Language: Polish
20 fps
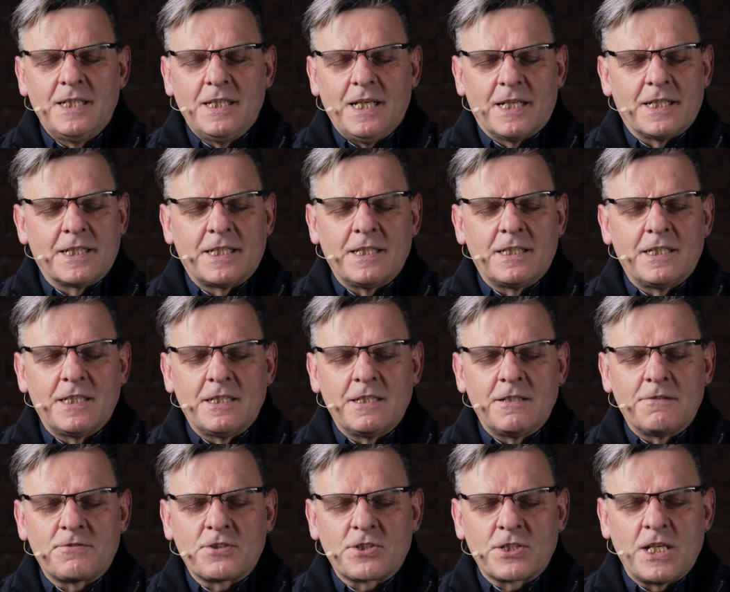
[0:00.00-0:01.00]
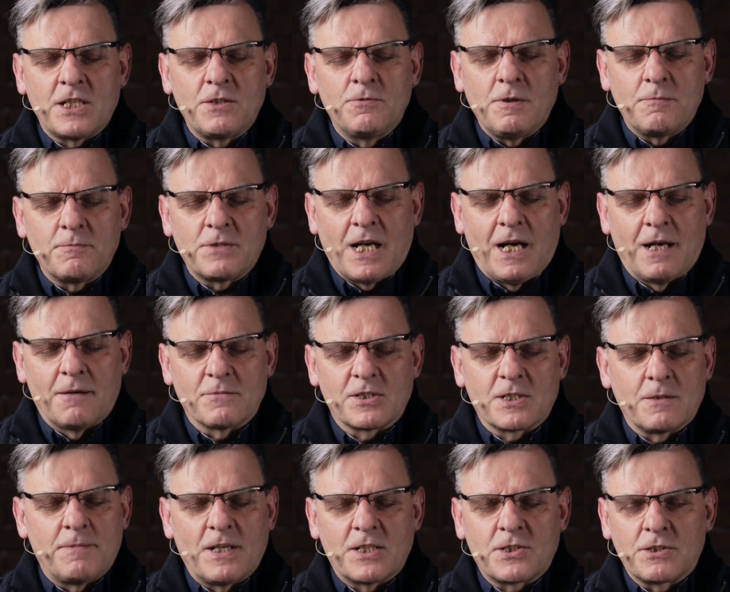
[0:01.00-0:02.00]
Ale kiedy wszedłem tam,
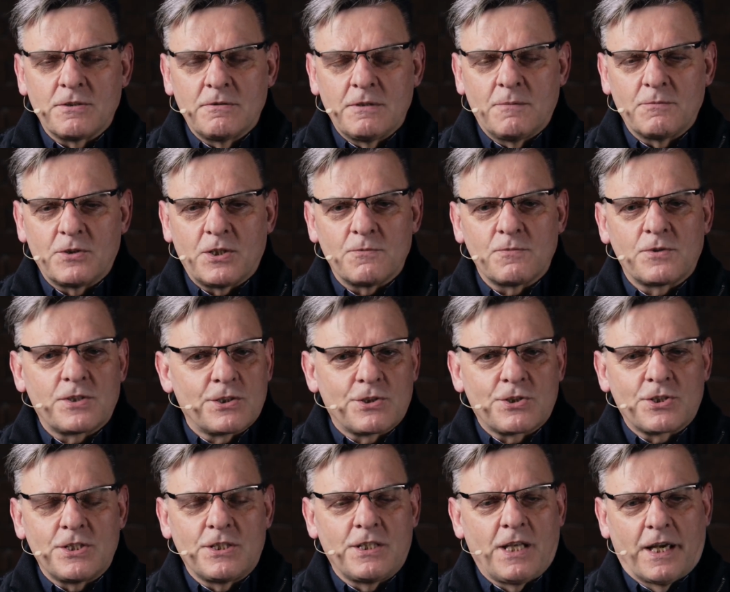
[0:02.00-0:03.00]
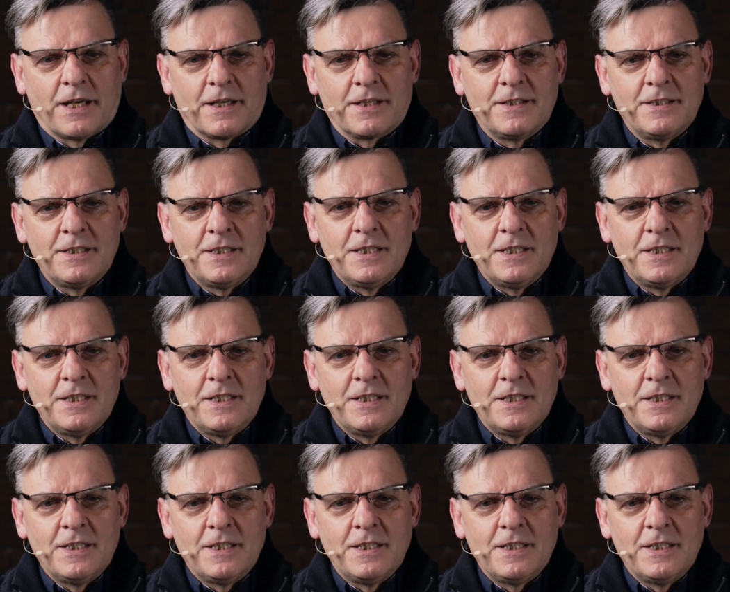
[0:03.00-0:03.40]
zobaczyłem tą skrzynię,